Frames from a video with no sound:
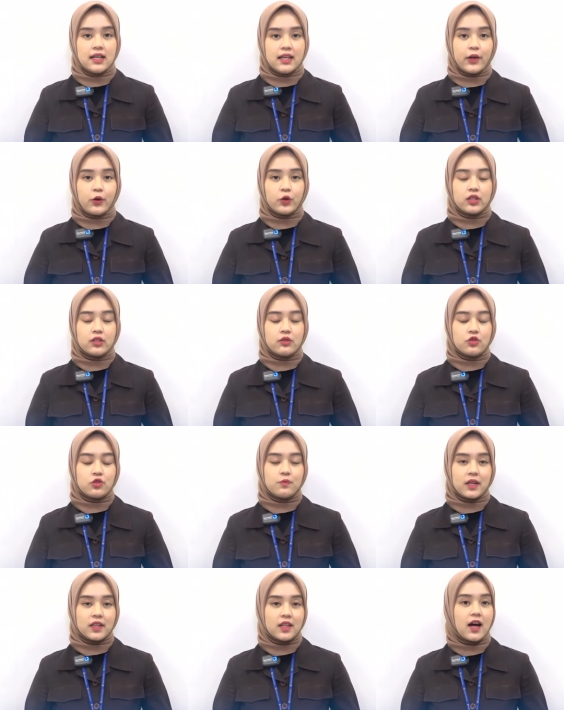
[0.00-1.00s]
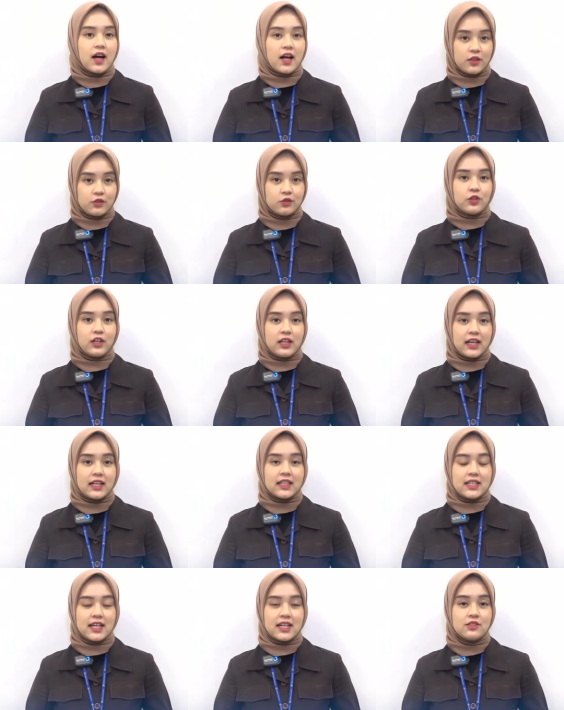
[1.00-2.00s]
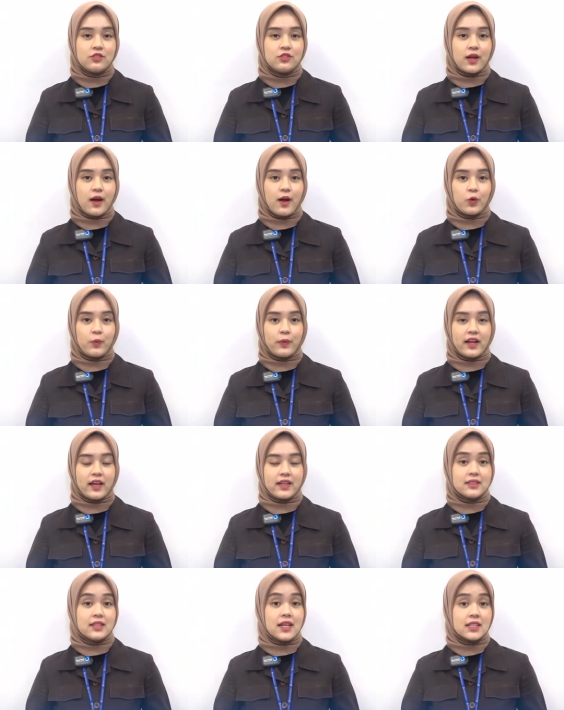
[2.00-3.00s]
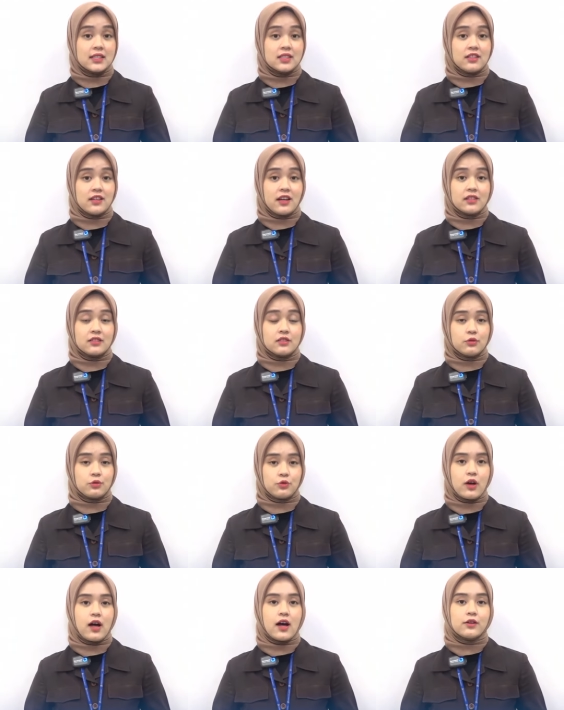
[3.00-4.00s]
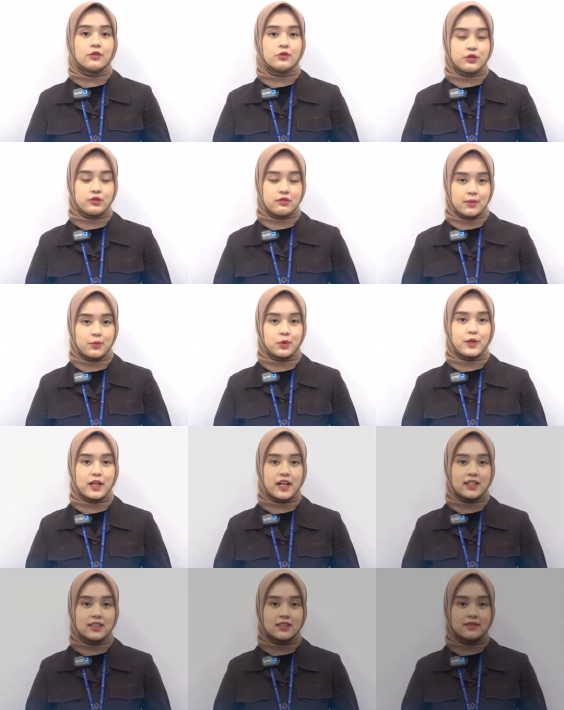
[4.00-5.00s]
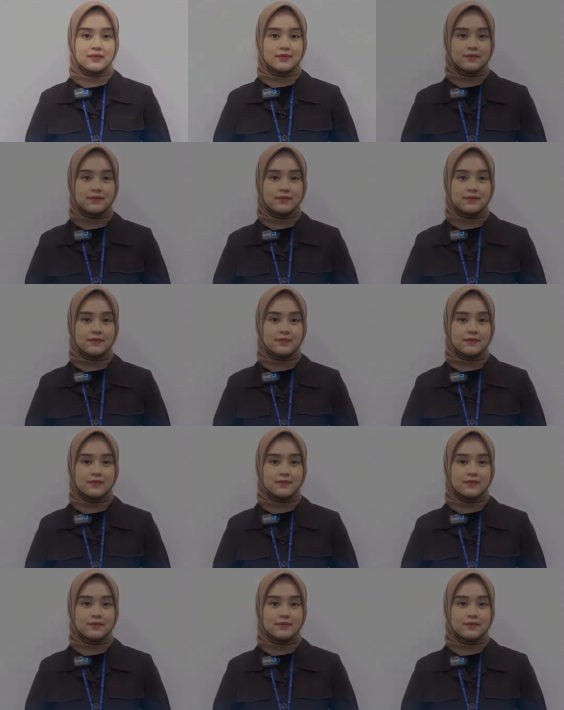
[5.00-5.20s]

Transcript: Ikuti terus berita aktual lainnya. Jangan lupa like dan share seluruh akun Tribun Medan.